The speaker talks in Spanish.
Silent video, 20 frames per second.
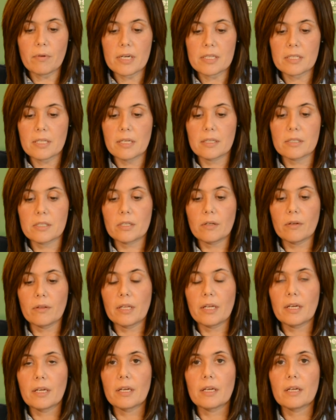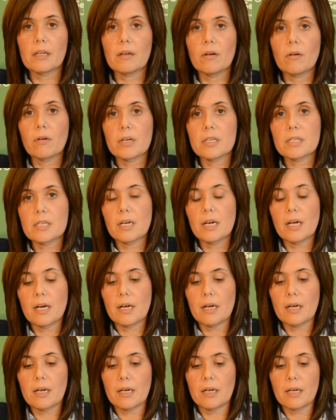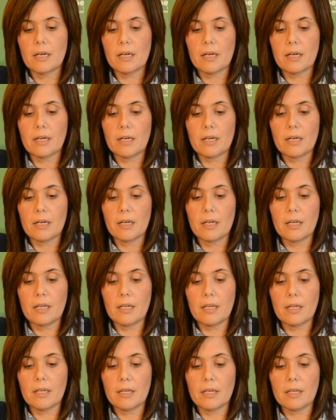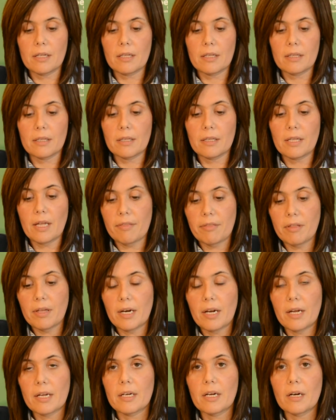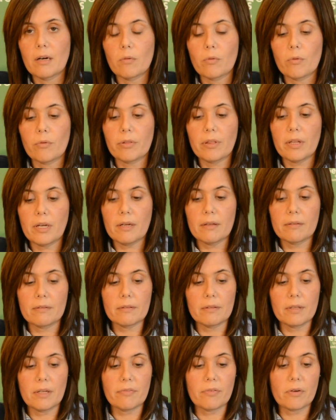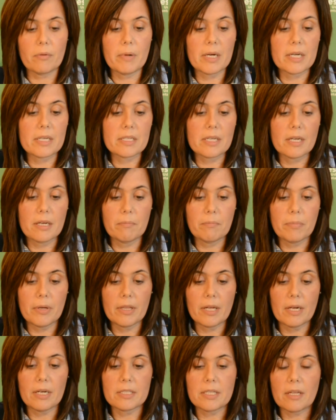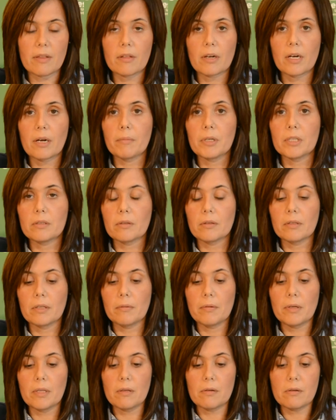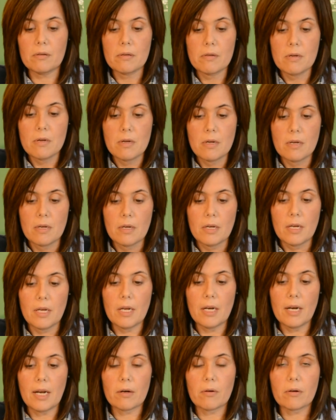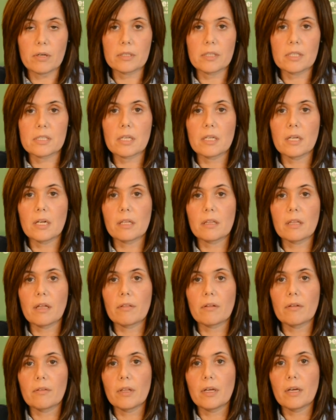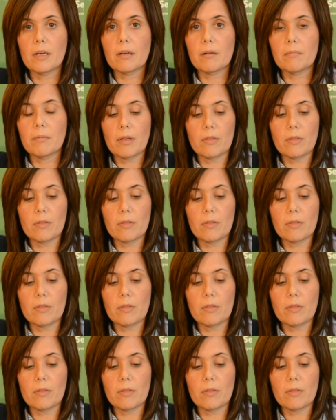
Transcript: extensión de lo que es la, eh, de acera en el cruce, de forma que se impida el estacionamiento indebido y la correcta señalización de,